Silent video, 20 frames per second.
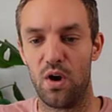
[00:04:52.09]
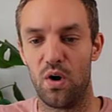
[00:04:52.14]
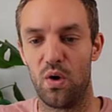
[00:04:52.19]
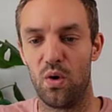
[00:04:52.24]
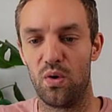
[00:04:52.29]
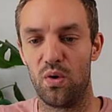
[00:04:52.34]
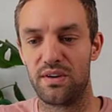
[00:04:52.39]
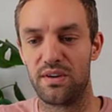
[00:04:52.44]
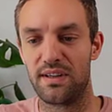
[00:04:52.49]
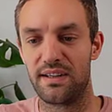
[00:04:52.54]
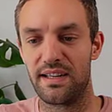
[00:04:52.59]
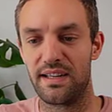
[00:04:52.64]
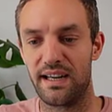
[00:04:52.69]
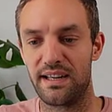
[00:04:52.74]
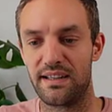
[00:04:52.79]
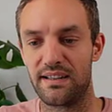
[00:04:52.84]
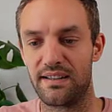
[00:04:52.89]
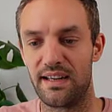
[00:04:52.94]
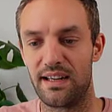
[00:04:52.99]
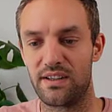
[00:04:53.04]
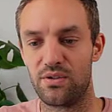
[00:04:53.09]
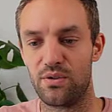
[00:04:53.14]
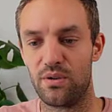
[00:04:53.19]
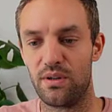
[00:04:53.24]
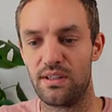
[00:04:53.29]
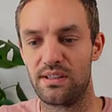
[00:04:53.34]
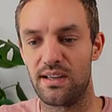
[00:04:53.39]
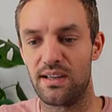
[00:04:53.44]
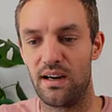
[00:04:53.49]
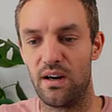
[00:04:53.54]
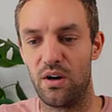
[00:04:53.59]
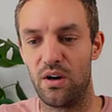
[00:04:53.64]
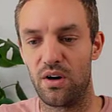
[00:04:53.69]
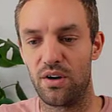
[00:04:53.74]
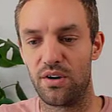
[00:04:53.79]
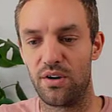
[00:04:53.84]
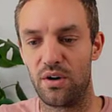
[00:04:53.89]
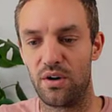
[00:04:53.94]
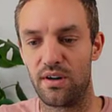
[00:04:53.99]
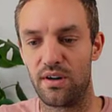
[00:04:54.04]
und dann natürlich auch
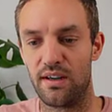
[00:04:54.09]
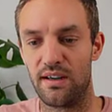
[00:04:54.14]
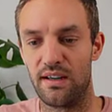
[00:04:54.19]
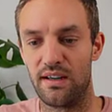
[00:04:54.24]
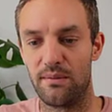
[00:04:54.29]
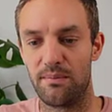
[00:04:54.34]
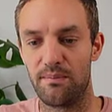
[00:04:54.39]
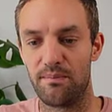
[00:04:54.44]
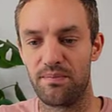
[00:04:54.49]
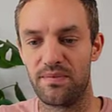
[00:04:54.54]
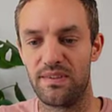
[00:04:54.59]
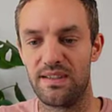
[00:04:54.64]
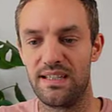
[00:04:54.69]
noch ähm,